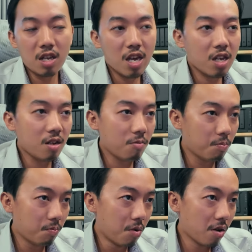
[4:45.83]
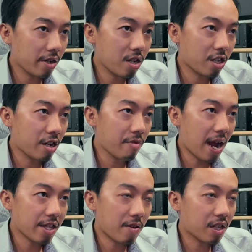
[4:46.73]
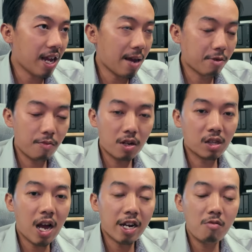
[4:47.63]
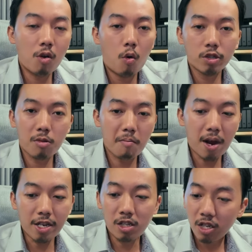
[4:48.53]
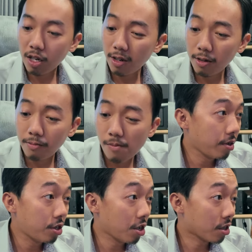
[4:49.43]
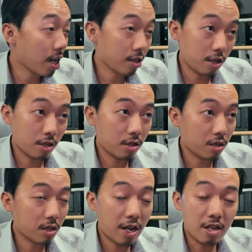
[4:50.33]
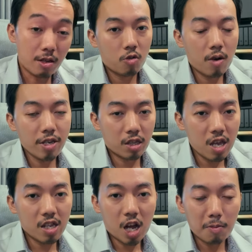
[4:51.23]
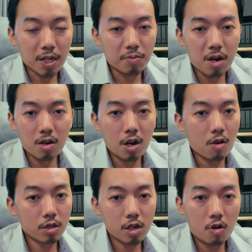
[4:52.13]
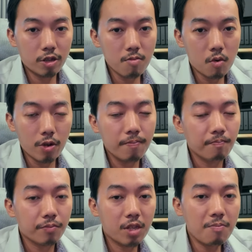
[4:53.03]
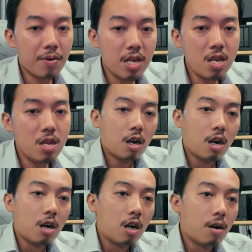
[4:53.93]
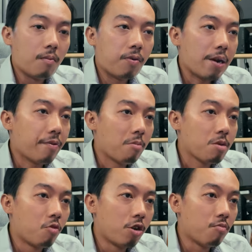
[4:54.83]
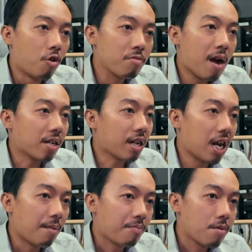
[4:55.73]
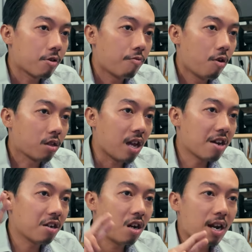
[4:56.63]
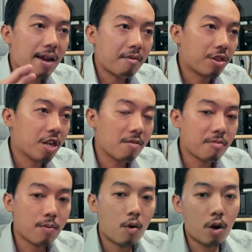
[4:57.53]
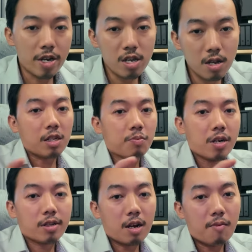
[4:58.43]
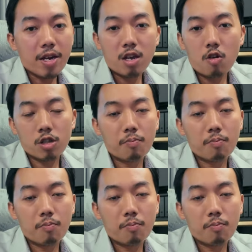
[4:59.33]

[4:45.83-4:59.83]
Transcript: gì vừa cái gì tới ăn giờ thả rồi họ thả đi vì hô sầm máy chiêng phishing thả thiệt tại sai tôi bây giờ ti thời passport còn lo cháu tìm muối Tí pi platform này mùi mùi bán ca bia bà phô thả năng khăn mình tên bị phổ ấy password đã vay khó